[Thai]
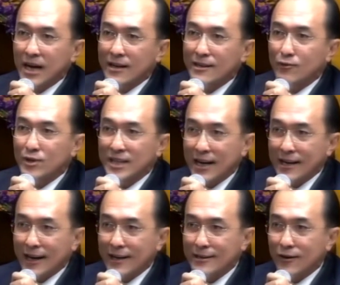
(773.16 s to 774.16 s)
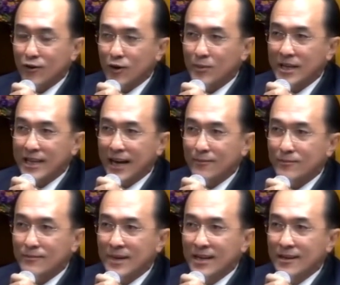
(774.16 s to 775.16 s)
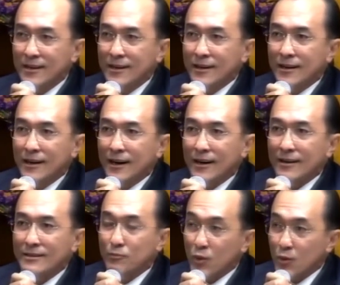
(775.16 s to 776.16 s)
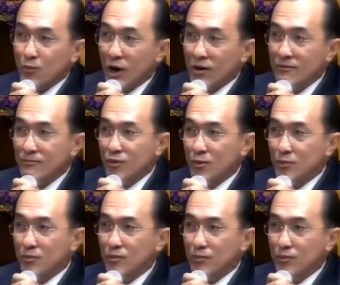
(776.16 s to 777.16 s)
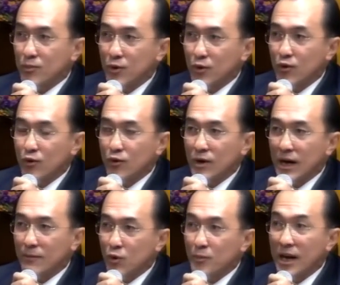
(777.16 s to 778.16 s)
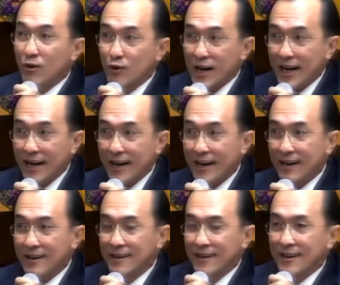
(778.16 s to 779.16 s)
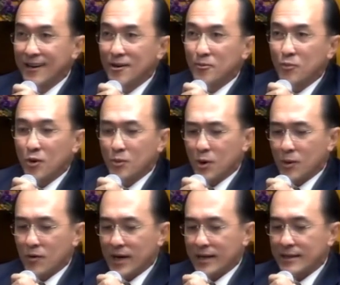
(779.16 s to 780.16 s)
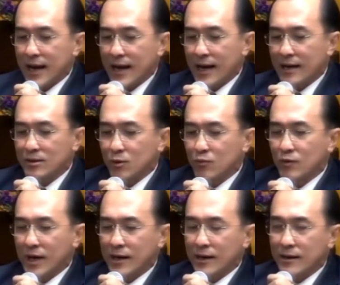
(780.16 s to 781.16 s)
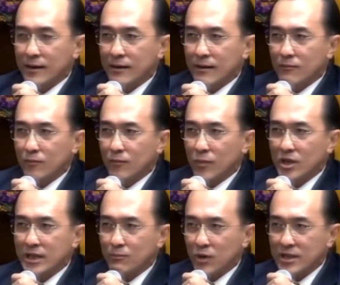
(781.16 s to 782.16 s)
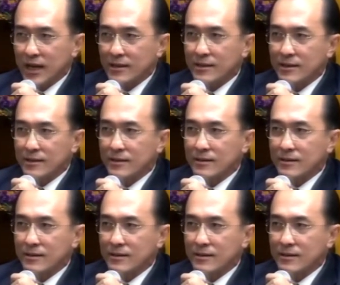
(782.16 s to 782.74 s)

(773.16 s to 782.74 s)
นักวิชาการเขาก็พยายามจะปกป้องผู้ผู้ผู้เป็นลูกค้า ผมก็บอกว่าถ้าสมมติว่าบริษัทบริษัทหนึ่ง